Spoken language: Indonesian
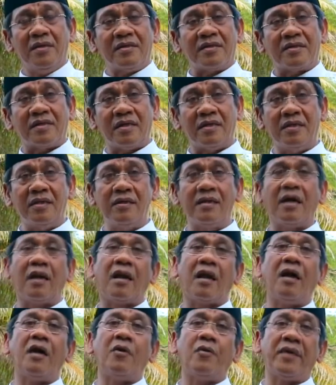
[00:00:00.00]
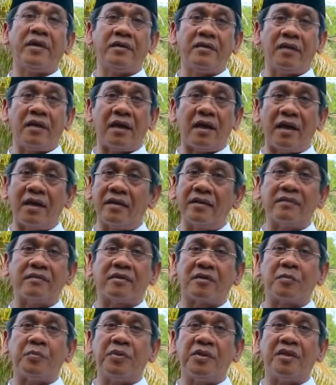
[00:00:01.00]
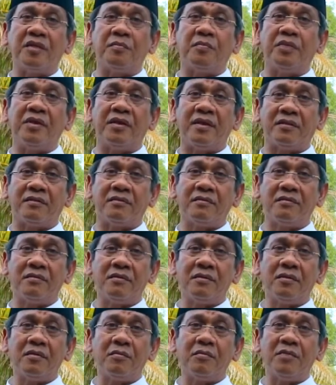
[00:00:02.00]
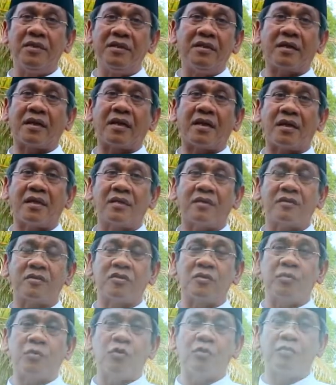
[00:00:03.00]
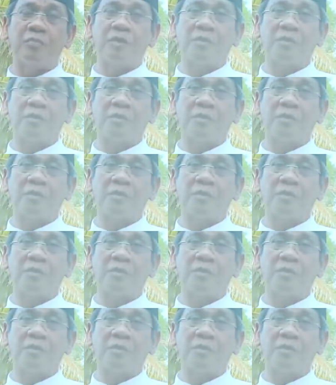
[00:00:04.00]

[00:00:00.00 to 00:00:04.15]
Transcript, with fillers: sehingga lawan lari terbirit-birit menyerah sebelum